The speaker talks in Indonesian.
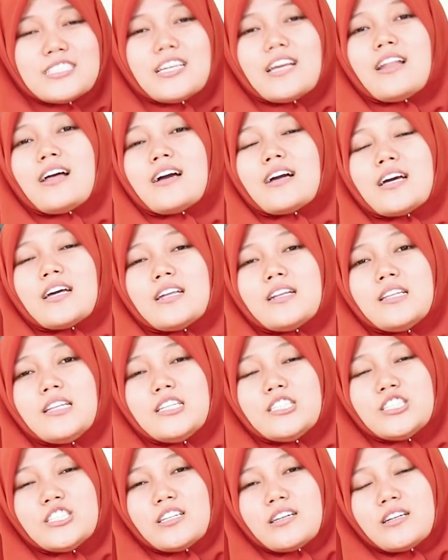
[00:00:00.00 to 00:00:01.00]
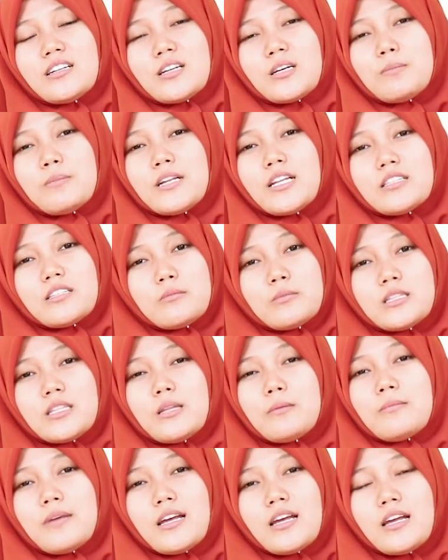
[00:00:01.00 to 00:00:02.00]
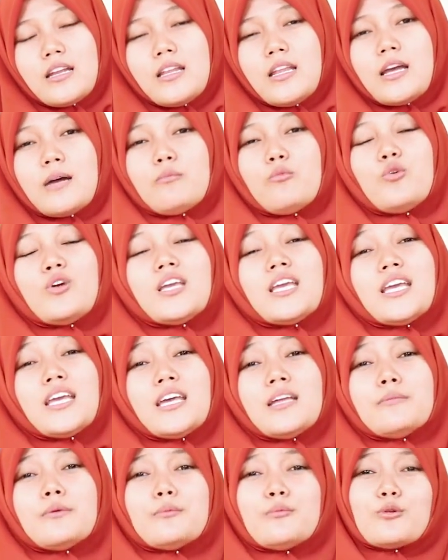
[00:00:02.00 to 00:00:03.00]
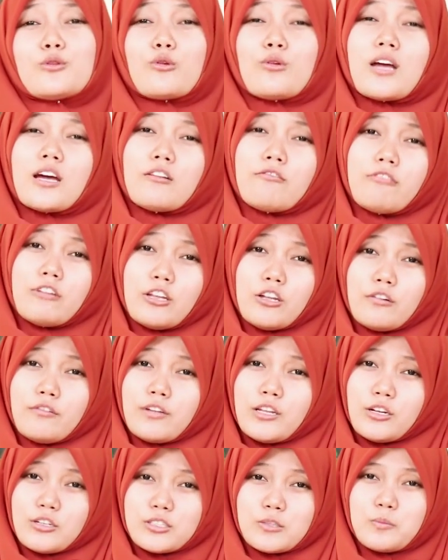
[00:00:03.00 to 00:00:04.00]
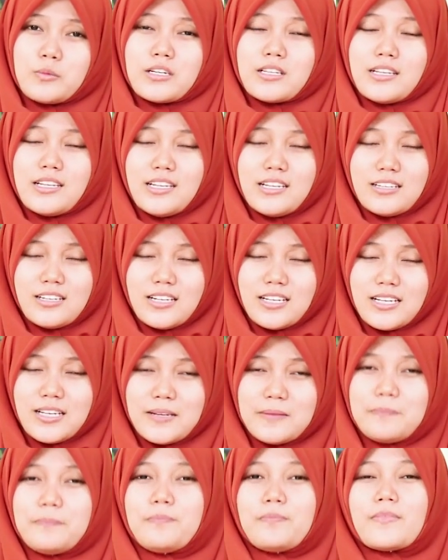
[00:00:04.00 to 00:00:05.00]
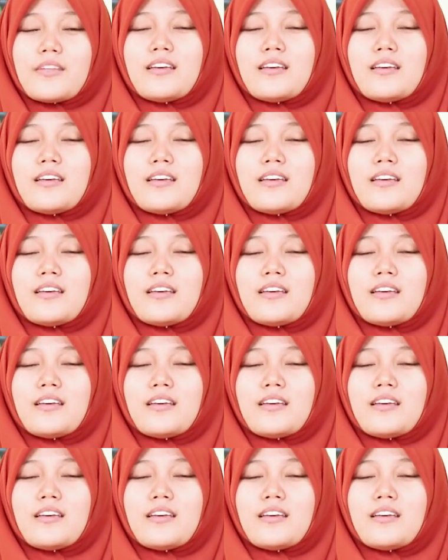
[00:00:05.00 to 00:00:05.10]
silakan di-share kepada teman-teman yang mungkin membutuhkan video-video seperti ini.